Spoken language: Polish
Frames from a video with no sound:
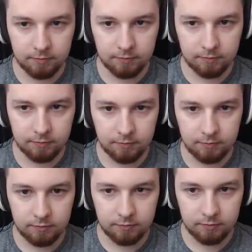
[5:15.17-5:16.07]
Jak
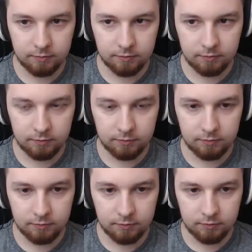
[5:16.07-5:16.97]
chcesz, ja mogę pchać.
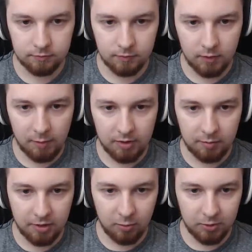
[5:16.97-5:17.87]
To ja
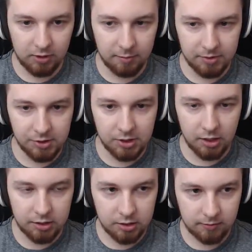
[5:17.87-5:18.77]
będę pchał, bo ty lepiej
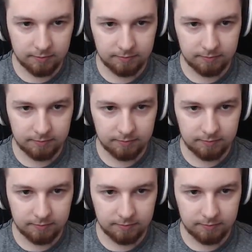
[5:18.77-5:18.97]
strzelasz.